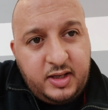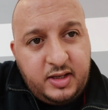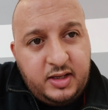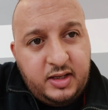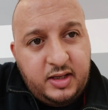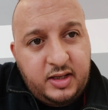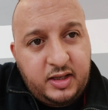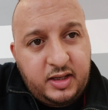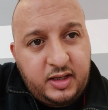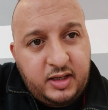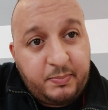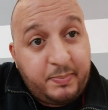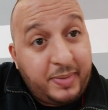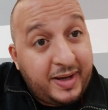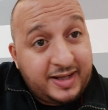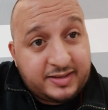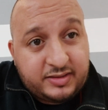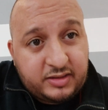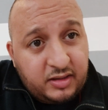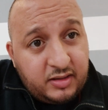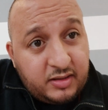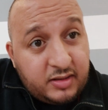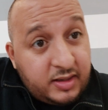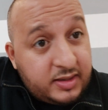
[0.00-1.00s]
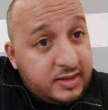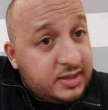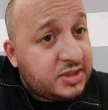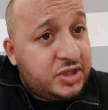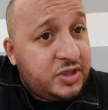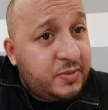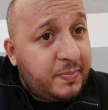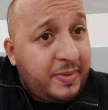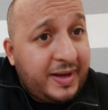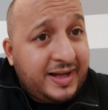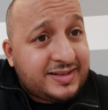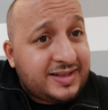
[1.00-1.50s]
آه، باطل هذاك
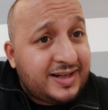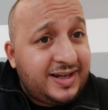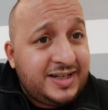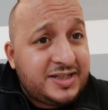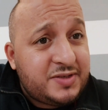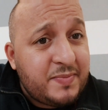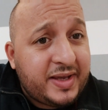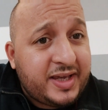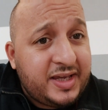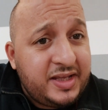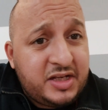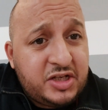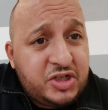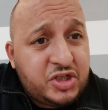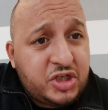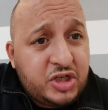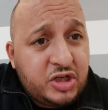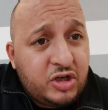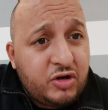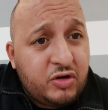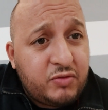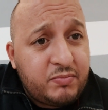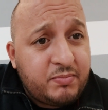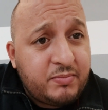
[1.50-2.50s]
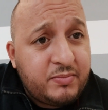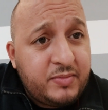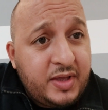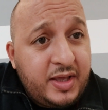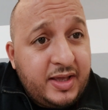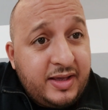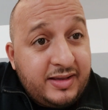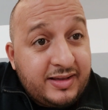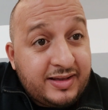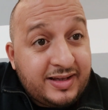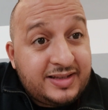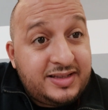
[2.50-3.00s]
الشيء باطل حيت ما كاينش شي ام
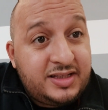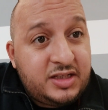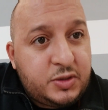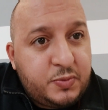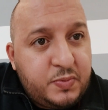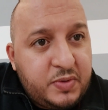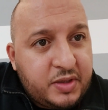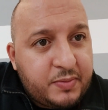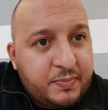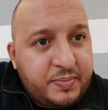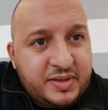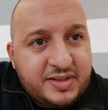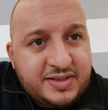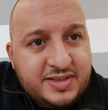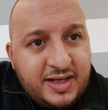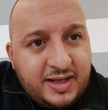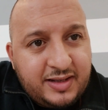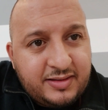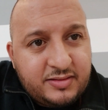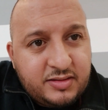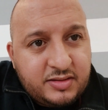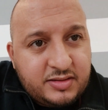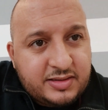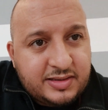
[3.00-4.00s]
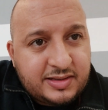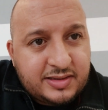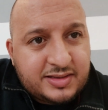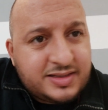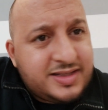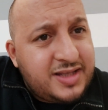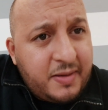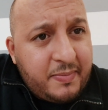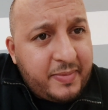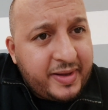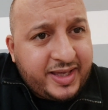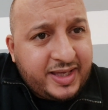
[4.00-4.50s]
غادي تبيع بنتها عندها تسع
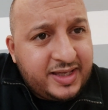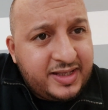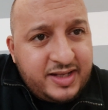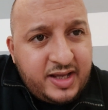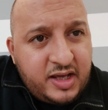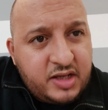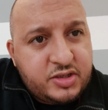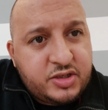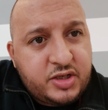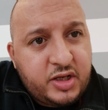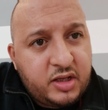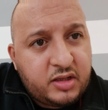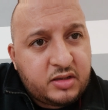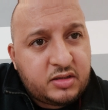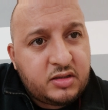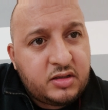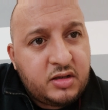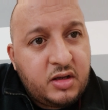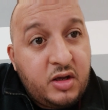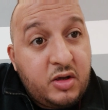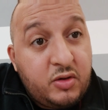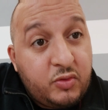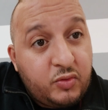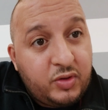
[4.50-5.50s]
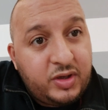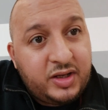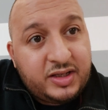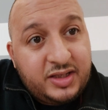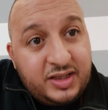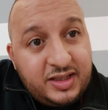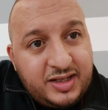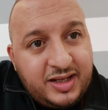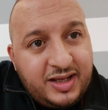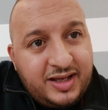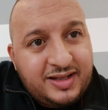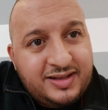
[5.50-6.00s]
سنين ما كايناش هذه
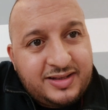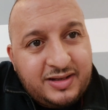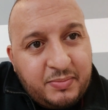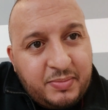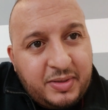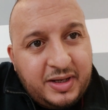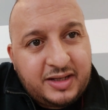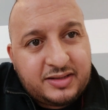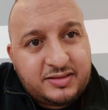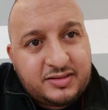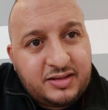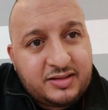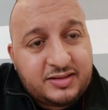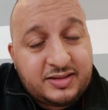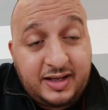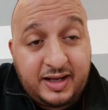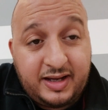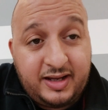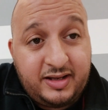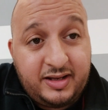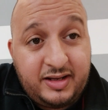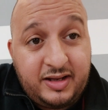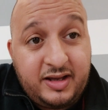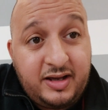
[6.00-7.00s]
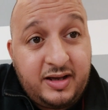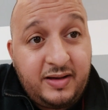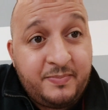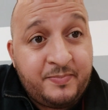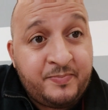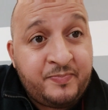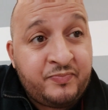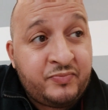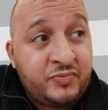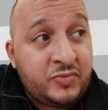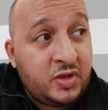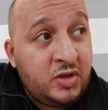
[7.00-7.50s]
ولكن هذا باطل طاح عليها
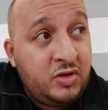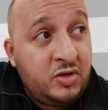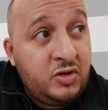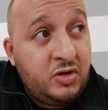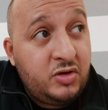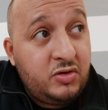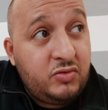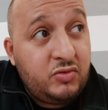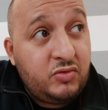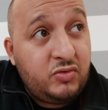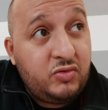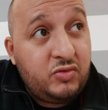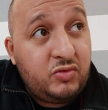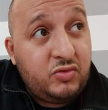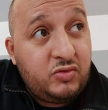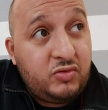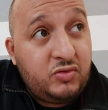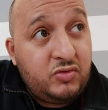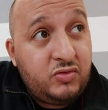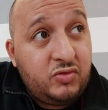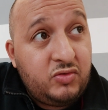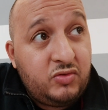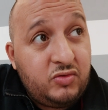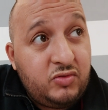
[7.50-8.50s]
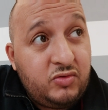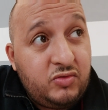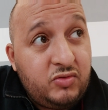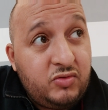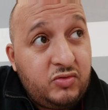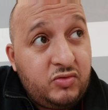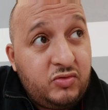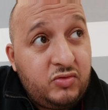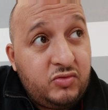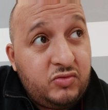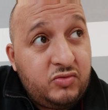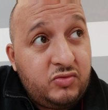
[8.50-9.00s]

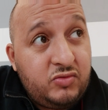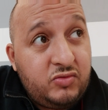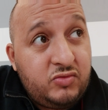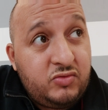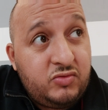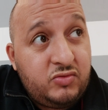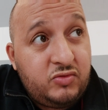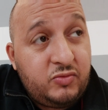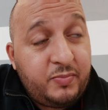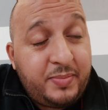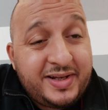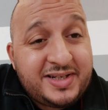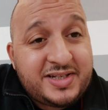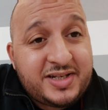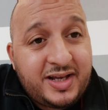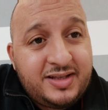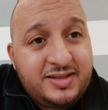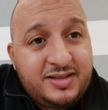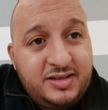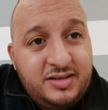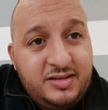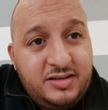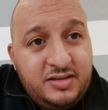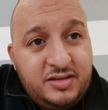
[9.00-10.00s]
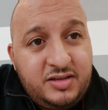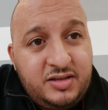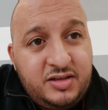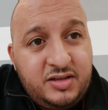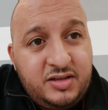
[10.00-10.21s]
وباش غادي